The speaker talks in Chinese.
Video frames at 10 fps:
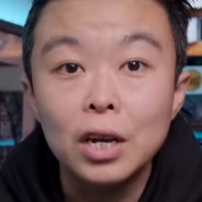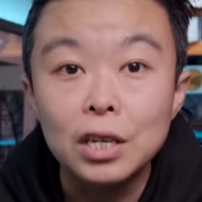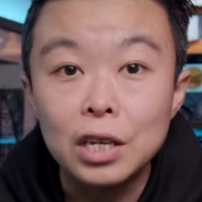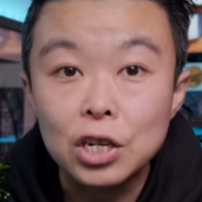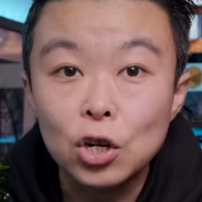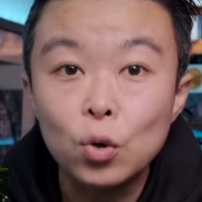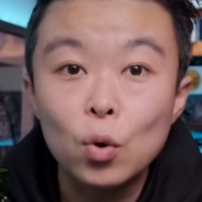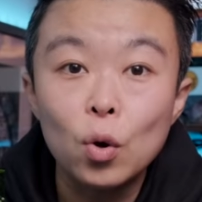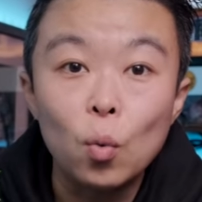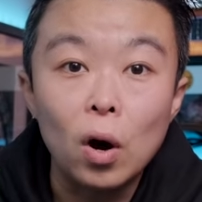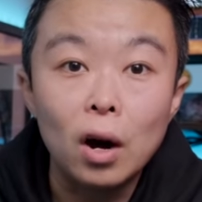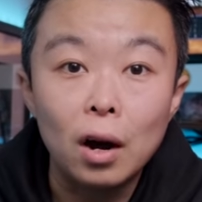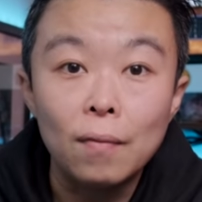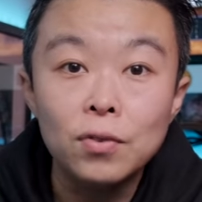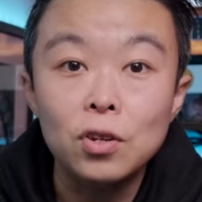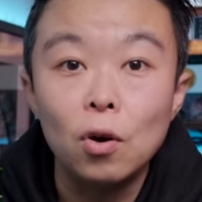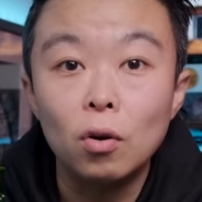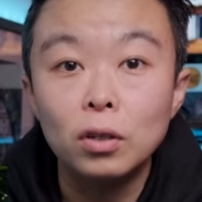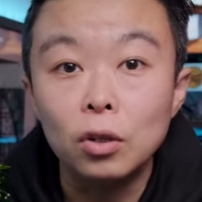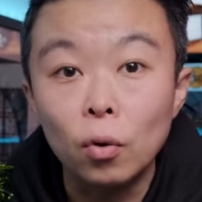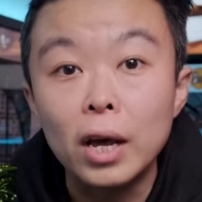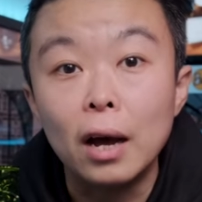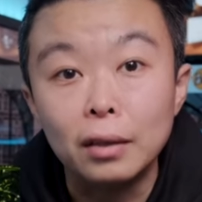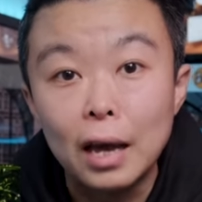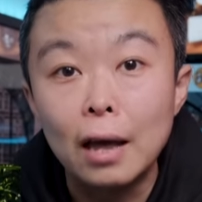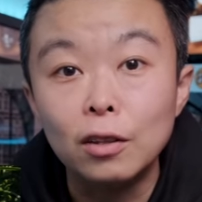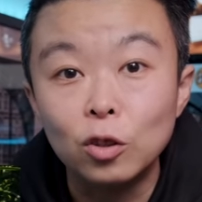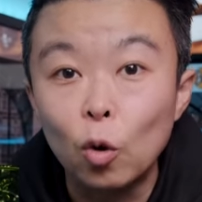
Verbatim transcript: 以至于我很久有2年